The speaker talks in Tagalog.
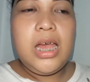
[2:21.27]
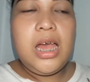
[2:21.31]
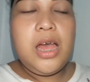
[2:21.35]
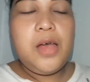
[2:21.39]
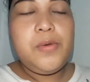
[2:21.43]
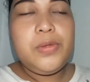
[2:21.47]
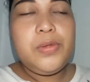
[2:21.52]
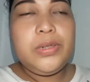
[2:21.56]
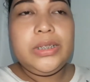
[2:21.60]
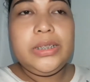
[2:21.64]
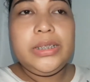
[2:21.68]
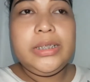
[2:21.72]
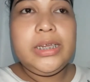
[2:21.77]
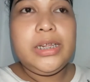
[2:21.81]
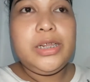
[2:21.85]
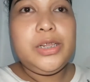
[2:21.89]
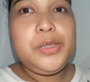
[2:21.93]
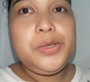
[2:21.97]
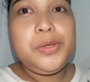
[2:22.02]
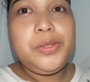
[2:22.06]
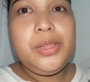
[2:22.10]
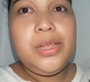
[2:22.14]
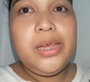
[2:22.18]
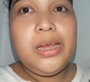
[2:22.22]
I will tell
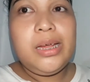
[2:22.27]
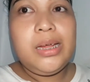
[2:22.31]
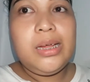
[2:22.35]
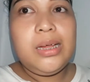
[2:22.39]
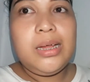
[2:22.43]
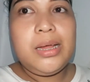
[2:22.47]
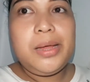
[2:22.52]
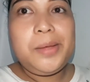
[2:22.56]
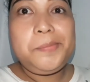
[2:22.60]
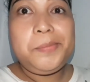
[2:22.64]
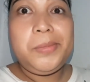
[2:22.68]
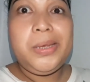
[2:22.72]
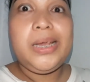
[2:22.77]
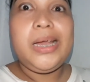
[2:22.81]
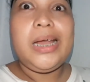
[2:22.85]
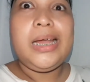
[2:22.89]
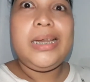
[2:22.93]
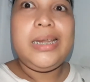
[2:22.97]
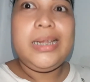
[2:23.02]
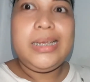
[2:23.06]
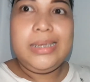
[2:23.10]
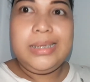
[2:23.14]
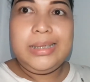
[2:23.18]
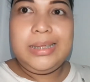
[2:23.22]
you the
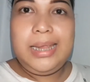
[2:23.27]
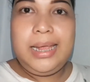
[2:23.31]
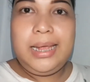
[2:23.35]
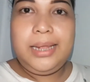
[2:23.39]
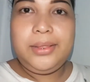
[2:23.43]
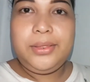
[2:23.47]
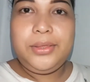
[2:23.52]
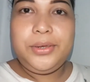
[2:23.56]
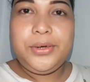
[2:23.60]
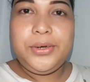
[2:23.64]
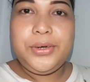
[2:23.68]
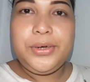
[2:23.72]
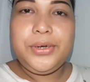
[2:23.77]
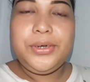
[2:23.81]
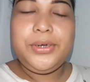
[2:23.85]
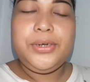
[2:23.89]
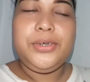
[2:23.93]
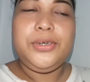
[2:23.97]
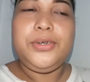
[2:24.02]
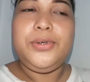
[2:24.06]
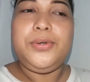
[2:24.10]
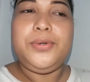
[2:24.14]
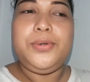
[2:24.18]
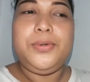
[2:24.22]
mechanics later
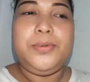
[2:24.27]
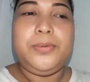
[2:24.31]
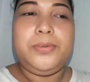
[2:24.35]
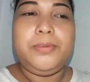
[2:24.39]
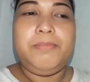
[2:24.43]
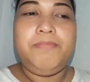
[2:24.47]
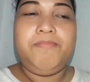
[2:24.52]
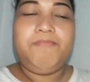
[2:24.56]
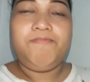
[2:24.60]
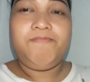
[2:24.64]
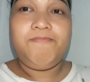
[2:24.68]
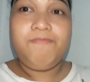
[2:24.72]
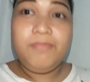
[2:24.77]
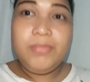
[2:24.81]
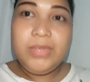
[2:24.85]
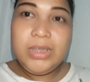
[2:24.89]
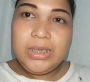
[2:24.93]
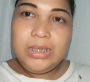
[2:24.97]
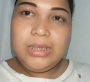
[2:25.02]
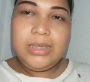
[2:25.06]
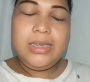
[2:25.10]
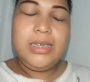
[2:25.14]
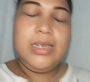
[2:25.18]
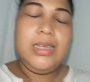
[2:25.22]
kung
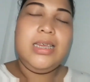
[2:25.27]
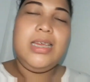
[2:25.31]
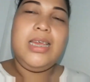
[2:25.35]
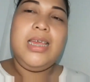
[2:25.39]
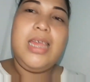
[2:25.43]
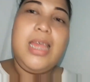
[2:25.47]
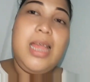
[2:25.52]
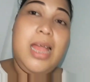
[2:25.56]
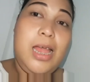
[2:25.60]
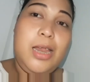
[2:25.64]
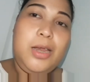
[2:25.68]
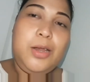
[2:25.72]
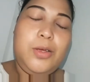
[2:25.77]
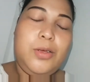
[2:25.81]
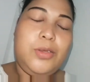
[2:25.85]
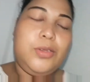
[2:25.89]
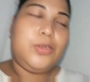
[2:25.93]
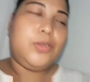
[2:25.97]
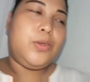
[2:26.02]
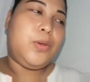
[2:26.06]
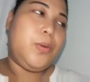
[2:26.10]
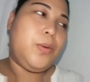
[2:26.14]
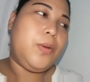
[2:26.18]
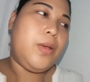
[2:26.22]
ano
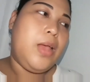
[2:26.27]
so